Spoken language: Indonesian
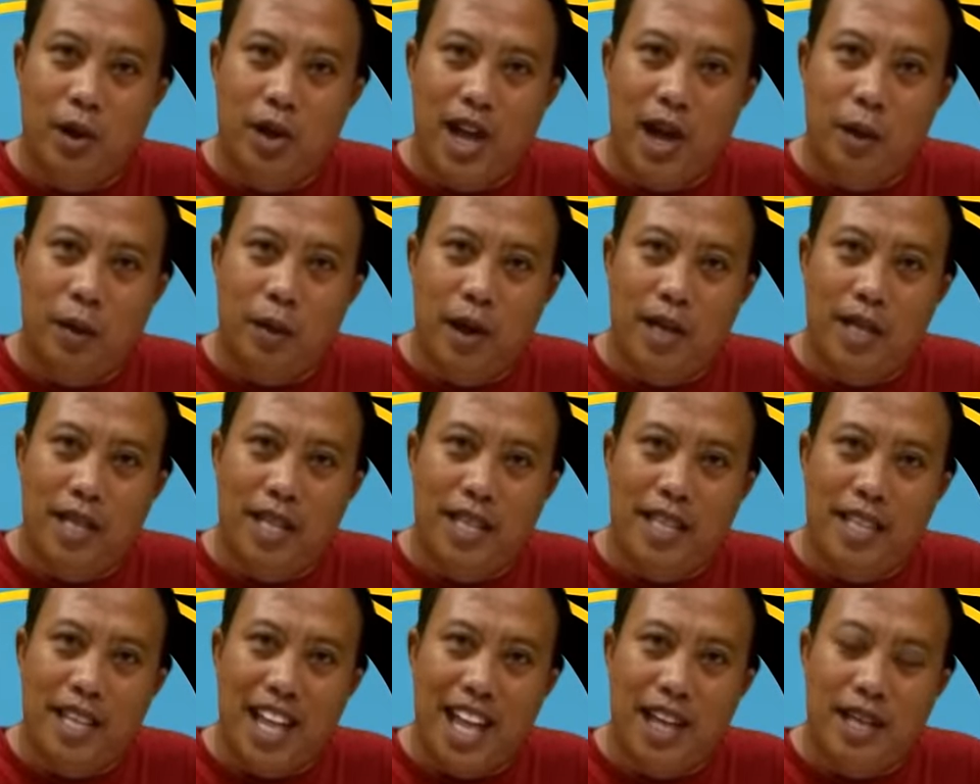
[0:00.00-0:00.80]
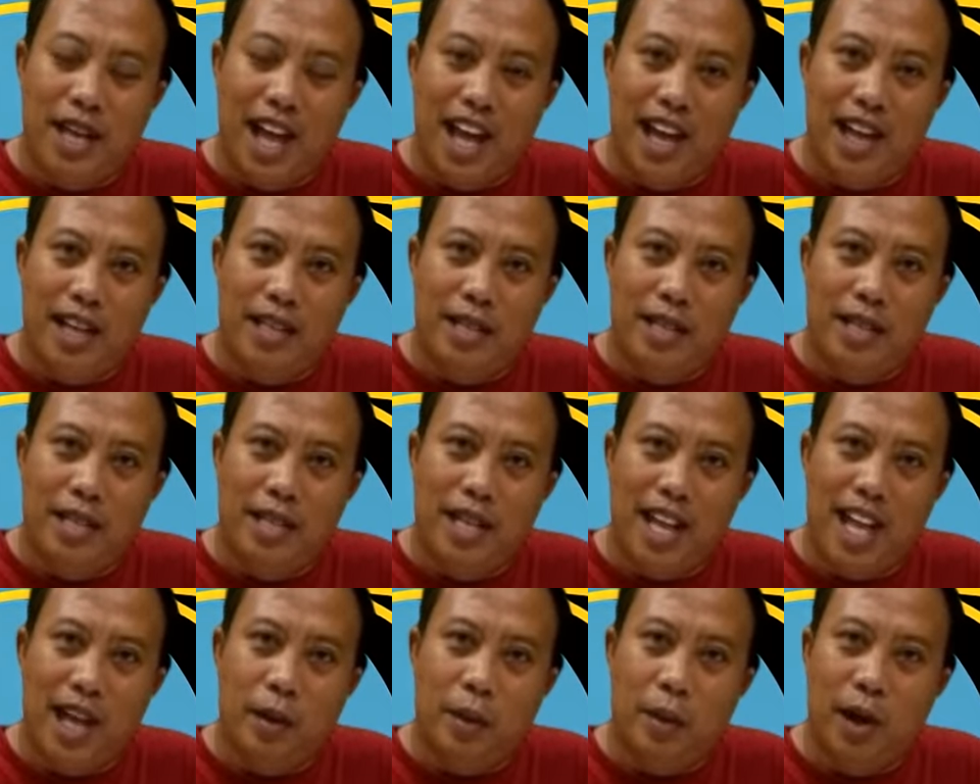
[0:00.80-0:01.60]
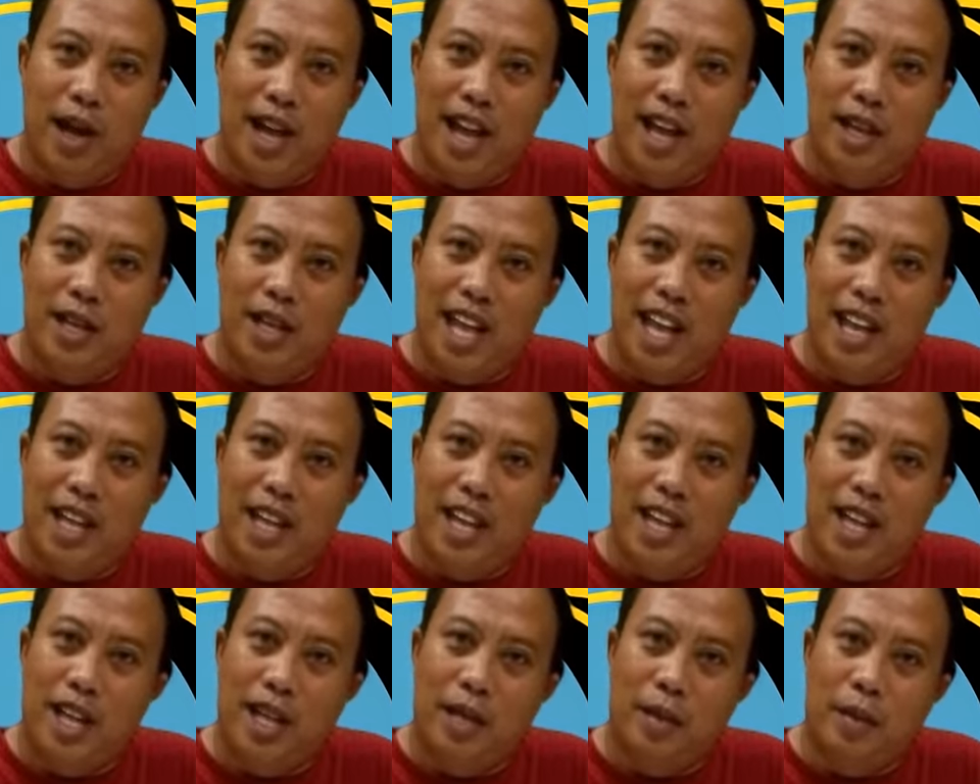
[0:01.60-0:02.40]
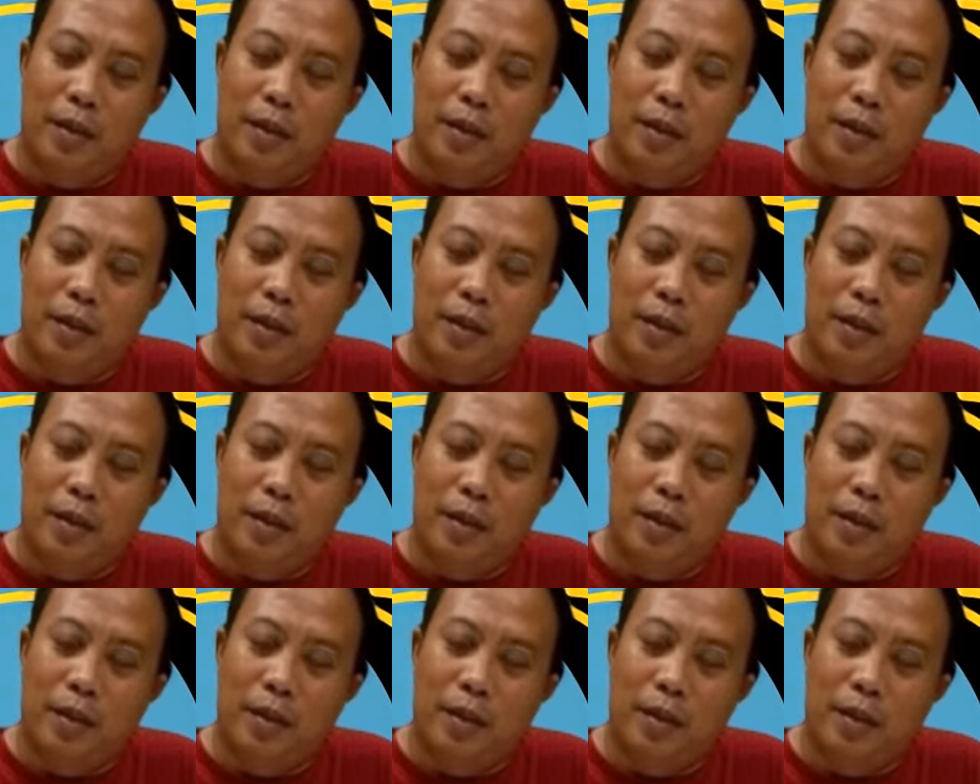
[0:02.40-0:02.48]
lunak basis data, dan banyak lagi.